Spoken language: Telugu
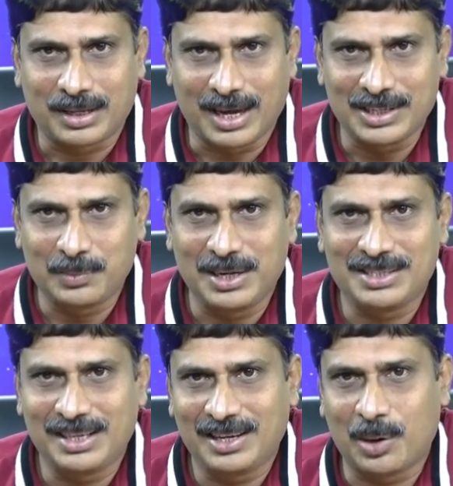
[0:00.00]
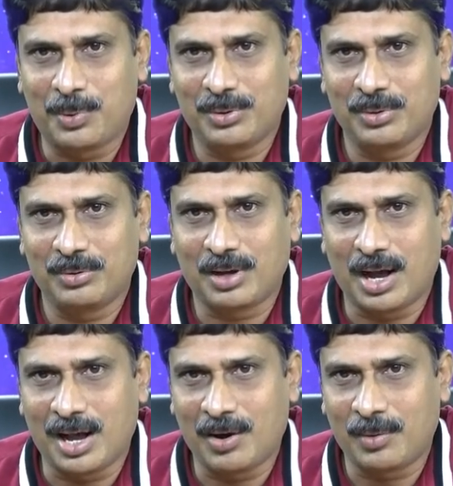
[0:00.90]
కలిసిమెలిసి తిరిగినప్పుడు
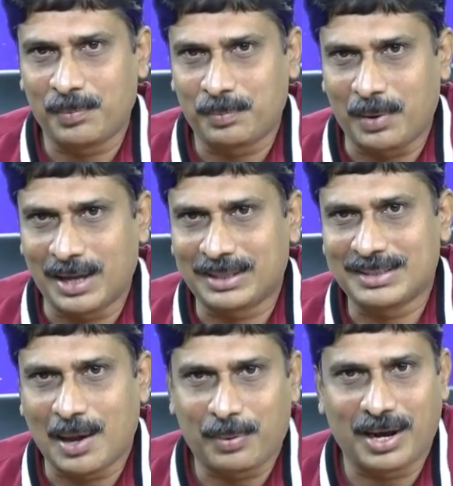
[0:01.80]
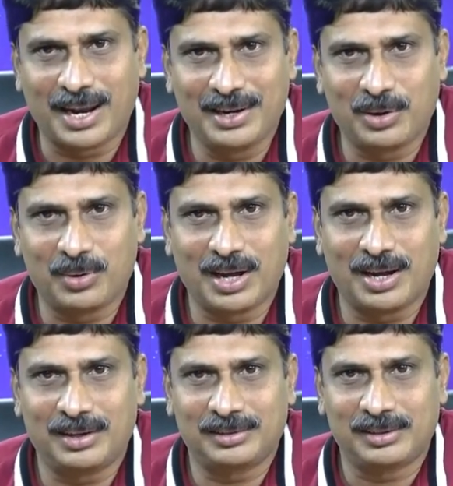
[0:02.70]
ఆ పాత జ్ఞాపకాలన్నీ కూడా
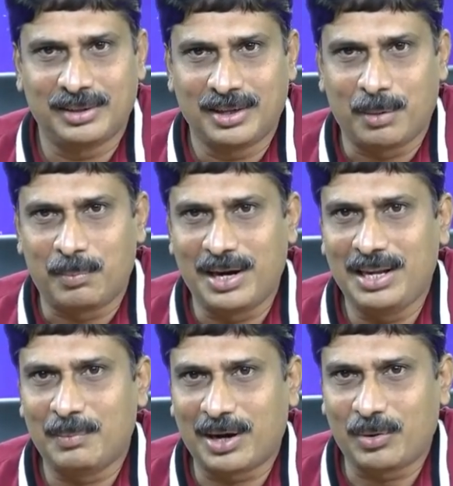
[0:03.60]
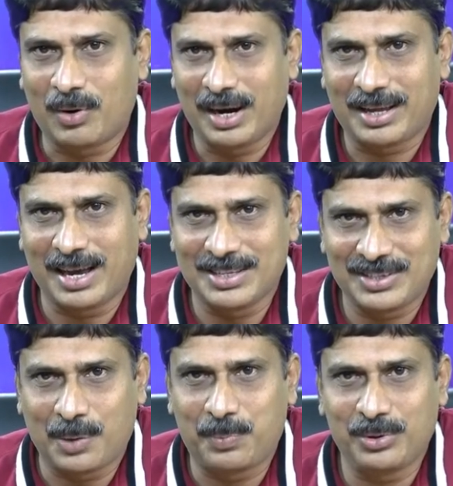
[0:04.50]
మళ్ళీ మనం వాళ్ళని
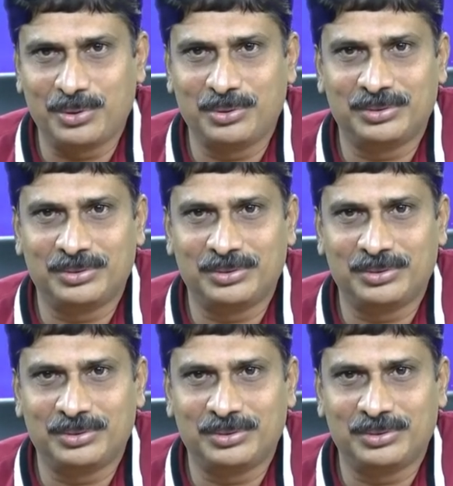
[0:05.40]
కలిసినప్పుడు